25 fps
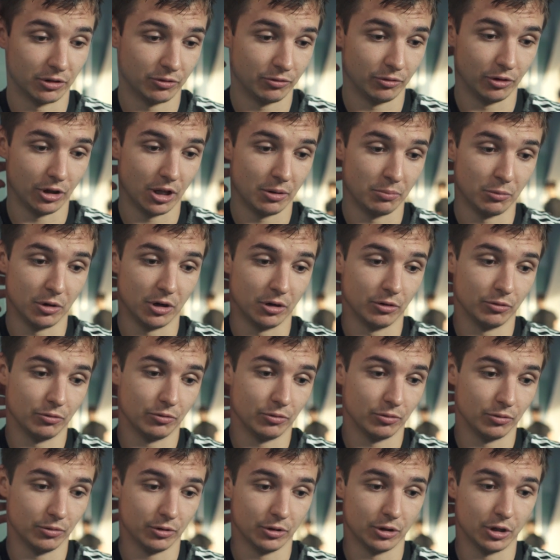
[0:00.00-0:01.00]
Варфоломеев
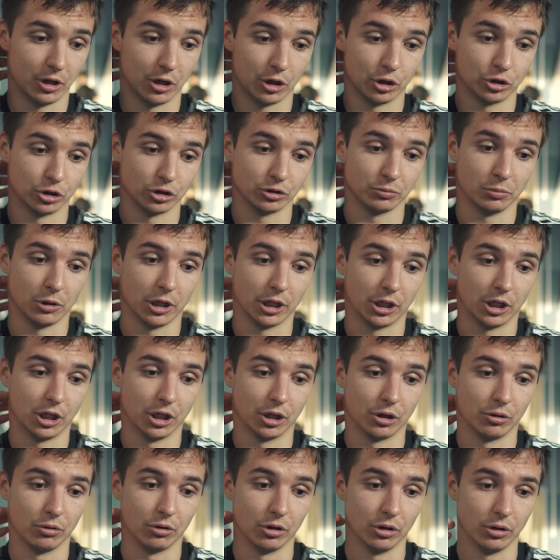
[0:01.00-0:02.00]
хорошо
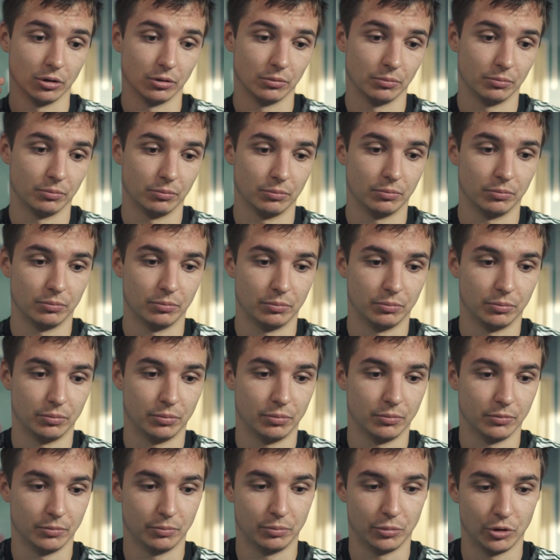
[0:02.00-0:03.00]
сблокировал.
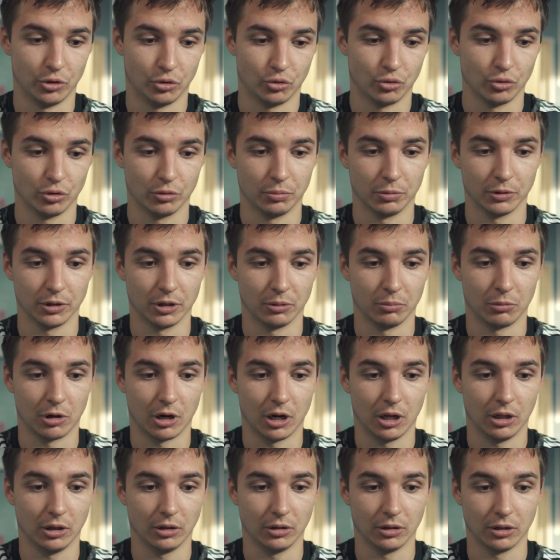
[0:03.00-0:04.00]
Пинчук
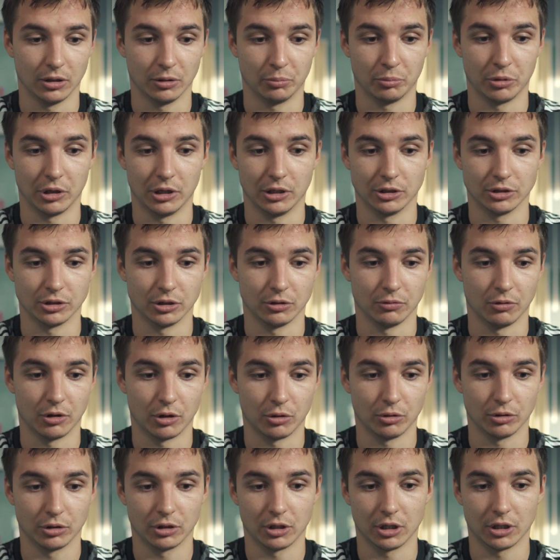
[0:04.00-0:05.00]
подобрал, э, полез на
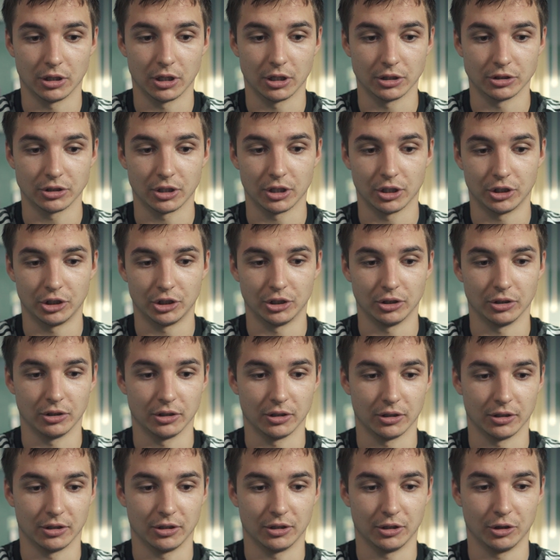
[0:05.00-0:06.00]
ворота, она
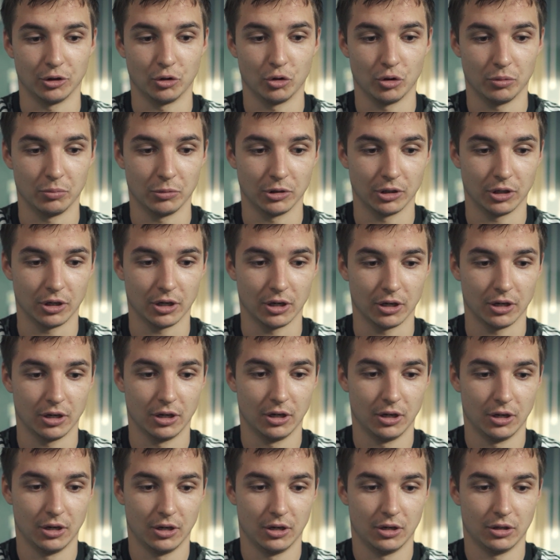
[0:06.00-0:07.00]
отскочила, Еременко.
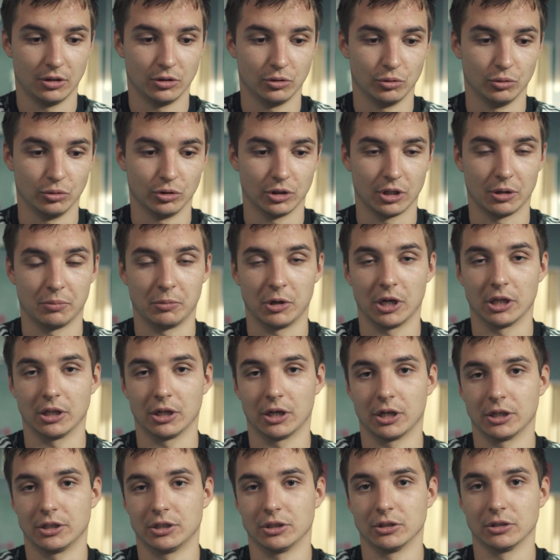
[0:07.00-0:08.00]
Ну и там я
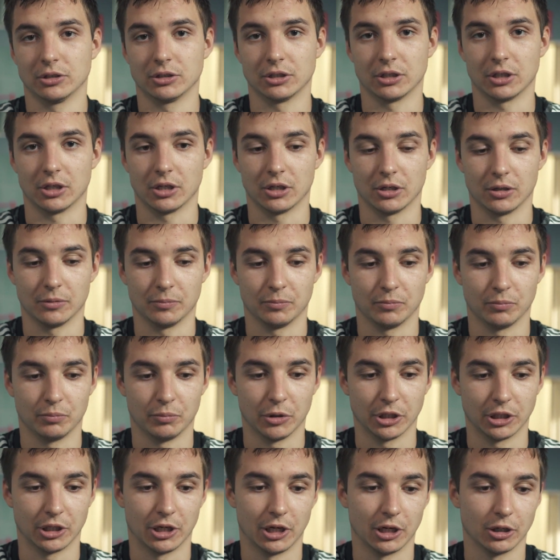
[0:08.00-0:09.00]
накатился,
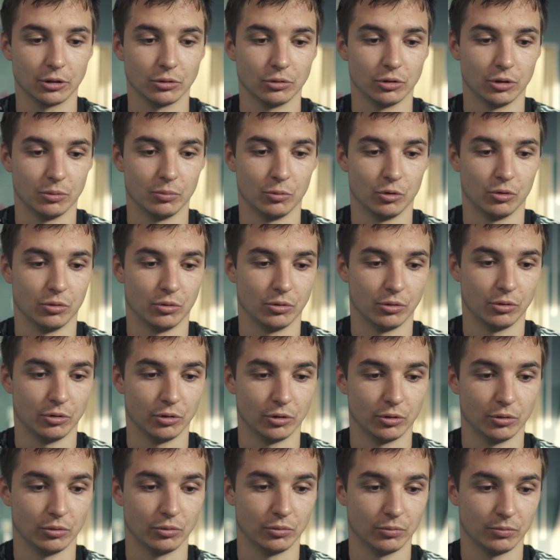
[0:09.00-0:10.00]
подкрикнул ему,
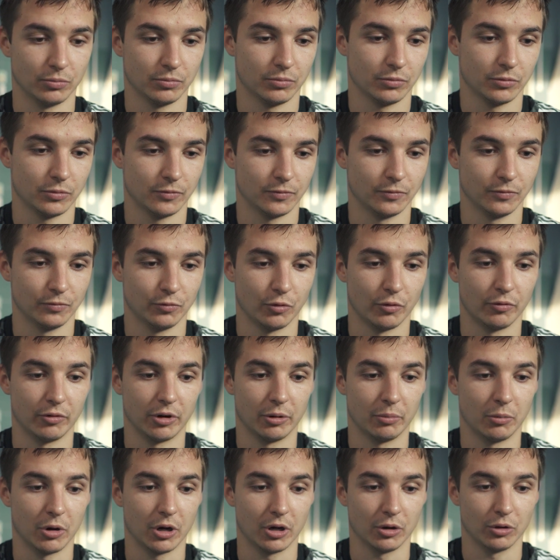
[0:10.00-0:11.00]
он
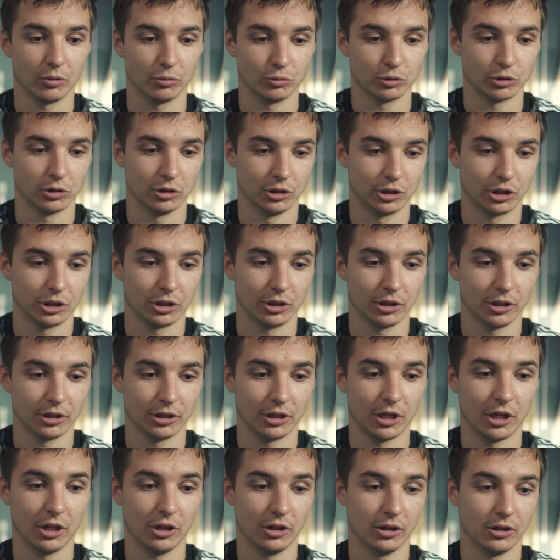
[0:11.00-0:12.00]
вовремя услышал,
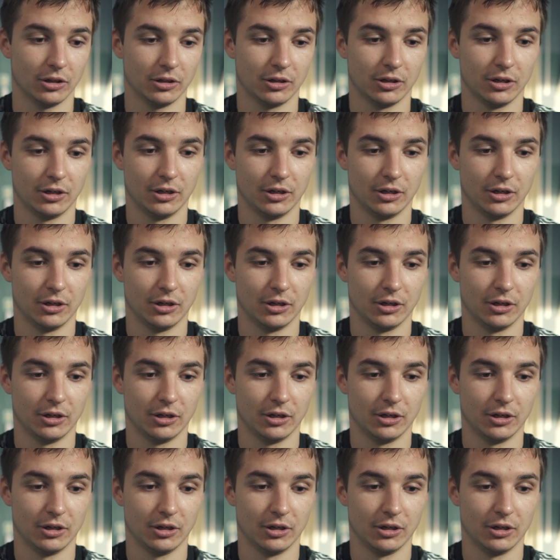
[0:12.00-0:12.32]
отдал.